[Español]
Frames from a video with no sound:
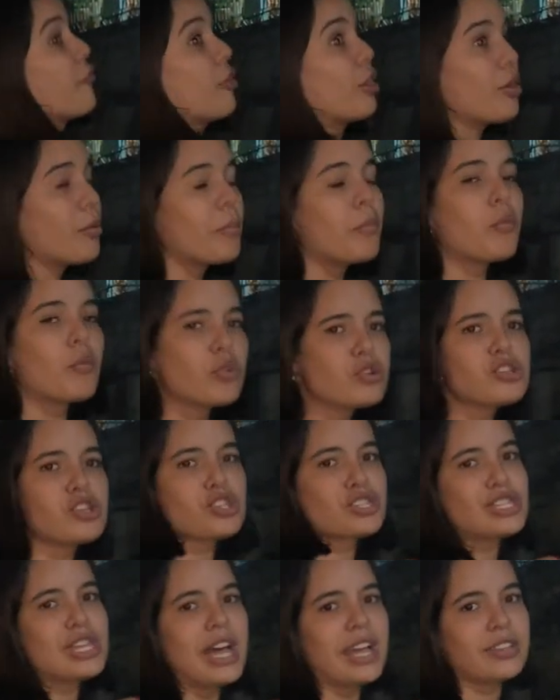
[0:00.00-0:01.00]
Fueron
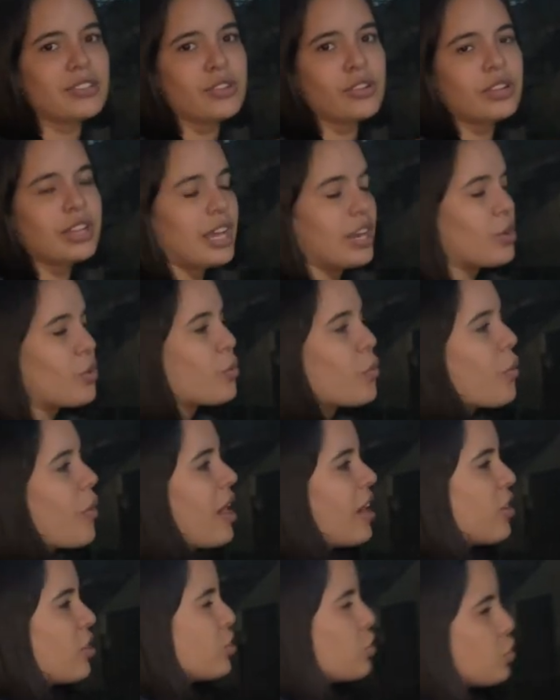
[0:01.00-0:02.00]
muchos años que el
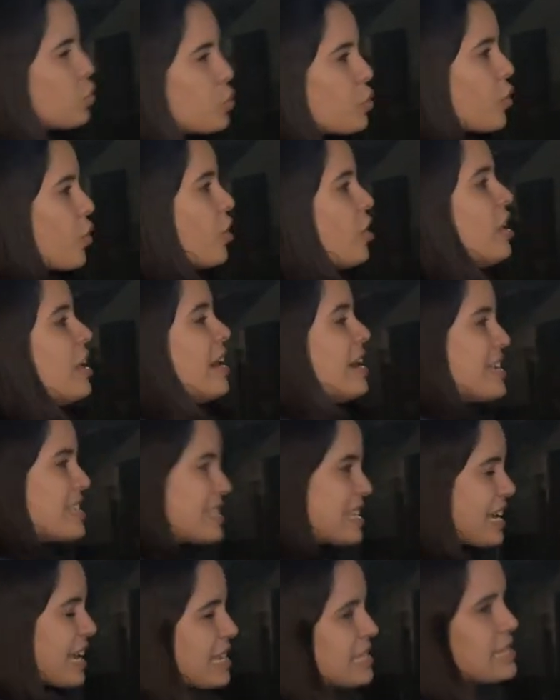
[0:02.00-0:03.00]
cubano estuvo
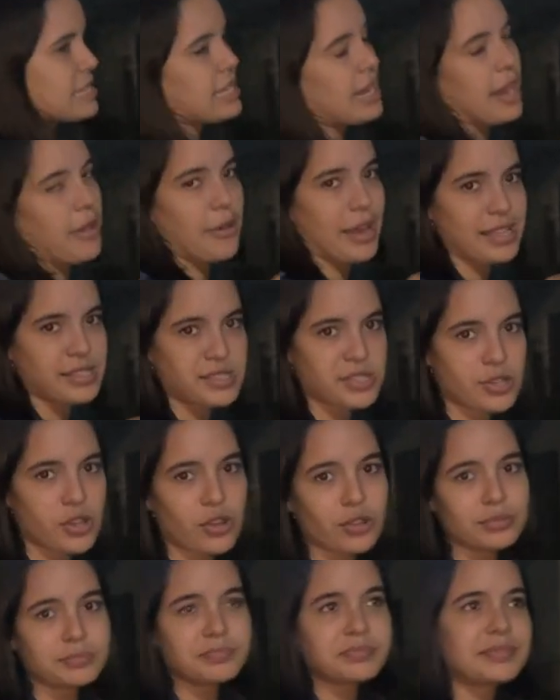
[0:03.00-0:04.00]
sin esa
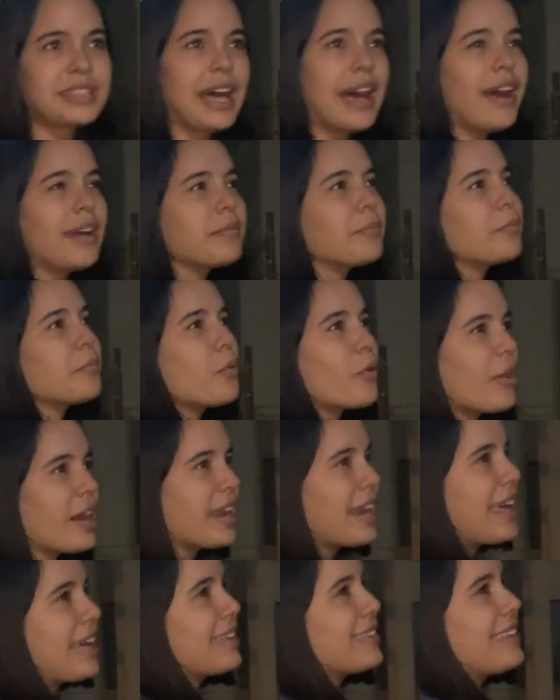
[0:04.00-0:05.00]
celebración tan
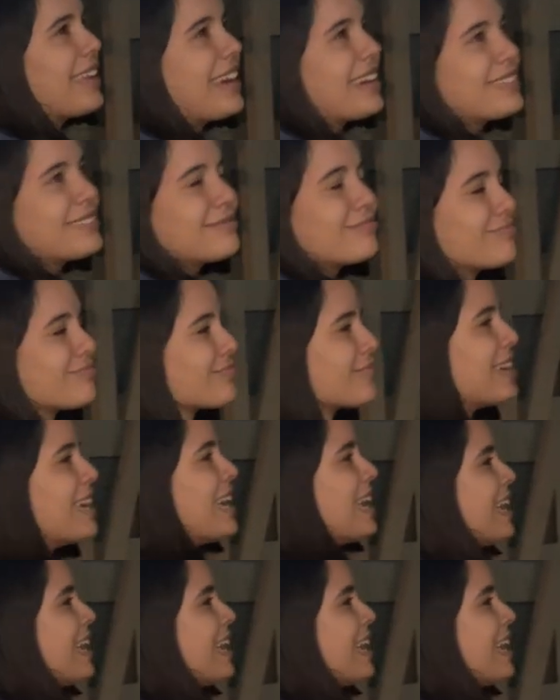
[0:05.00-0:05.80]
buena, tan,